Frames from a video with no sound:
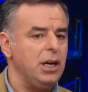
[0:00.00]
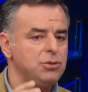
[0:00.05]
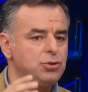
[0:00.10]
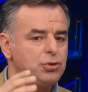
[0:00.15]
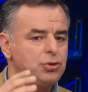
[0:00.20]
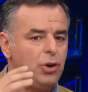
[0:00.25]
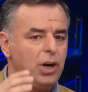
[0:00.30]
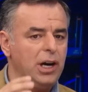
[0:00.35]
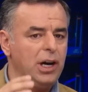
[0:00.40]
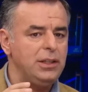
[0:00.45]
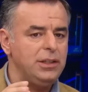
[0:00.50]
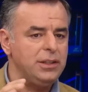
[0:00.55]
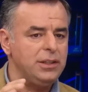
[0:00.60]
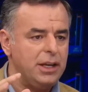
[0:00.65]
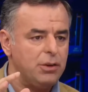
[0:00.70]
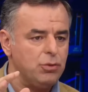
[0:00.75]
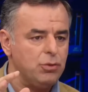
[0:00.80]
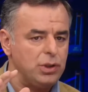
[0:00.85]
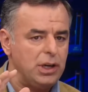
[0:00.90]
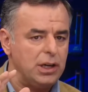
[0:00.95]
Şu an
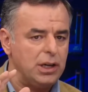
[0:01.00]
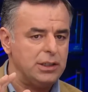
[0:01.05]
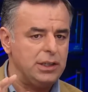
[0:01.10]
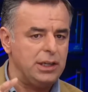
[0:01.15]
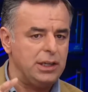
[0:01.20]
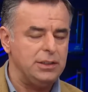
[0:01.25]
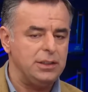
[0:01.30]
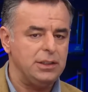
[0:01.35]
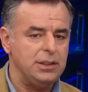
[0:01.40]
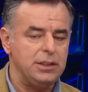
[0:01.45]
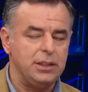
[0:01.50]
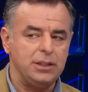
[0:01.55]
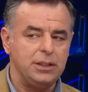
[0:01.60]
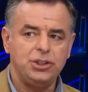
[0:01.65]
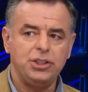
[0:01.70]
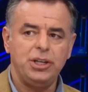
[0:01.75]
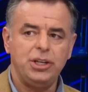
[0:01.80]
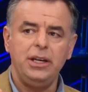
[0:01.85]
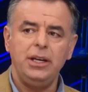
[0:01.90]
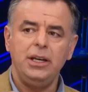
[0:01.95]
tek odaklandıkları
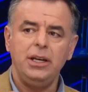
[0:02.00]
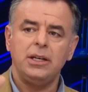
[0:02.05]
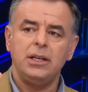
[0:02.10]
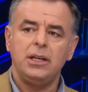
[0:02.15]
şey